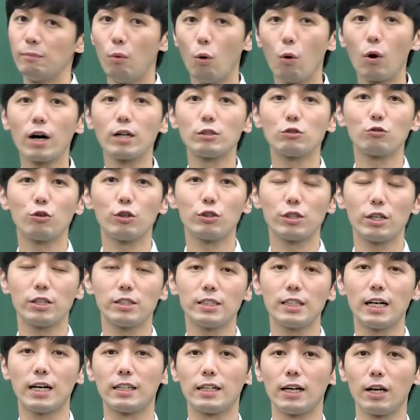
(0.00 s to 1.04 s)
뭐가 주어져
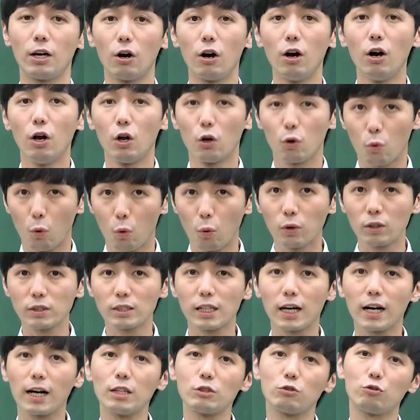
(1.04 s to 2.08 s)
있지 않아요?
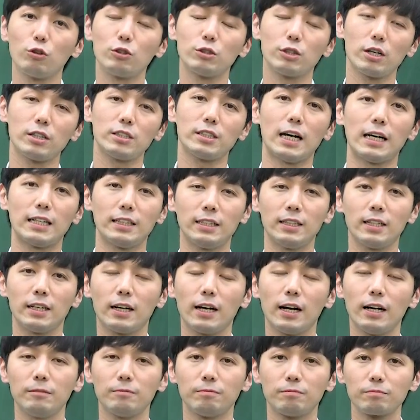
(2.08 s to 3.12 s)
공차가 주어져 있지
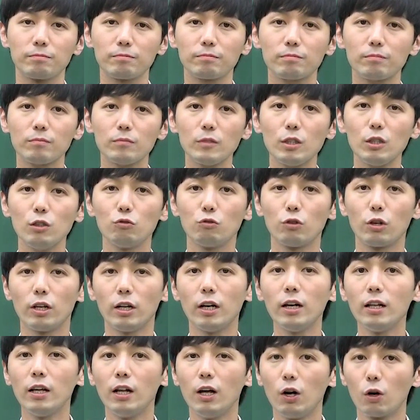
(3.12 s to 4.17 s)
않으니까
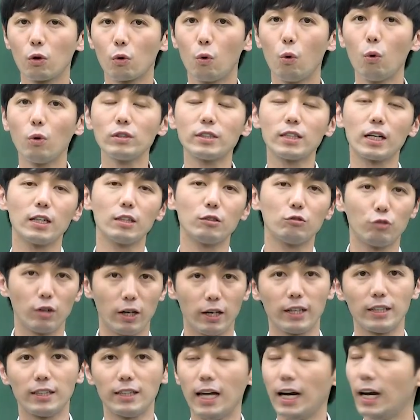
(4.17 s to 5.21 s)
우리는 공차를
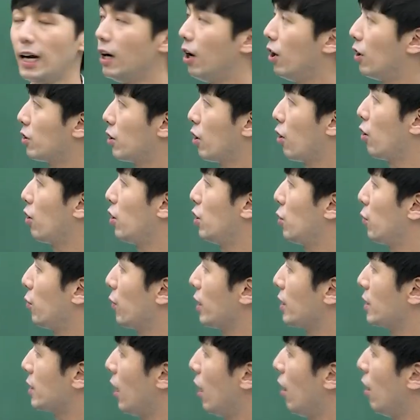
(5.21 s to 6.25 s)
구해야겠다. 어떤 걸
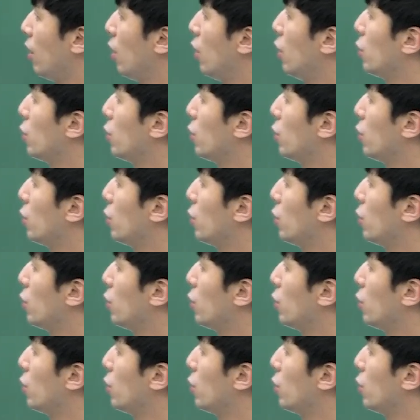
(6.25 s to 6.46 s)
이용해서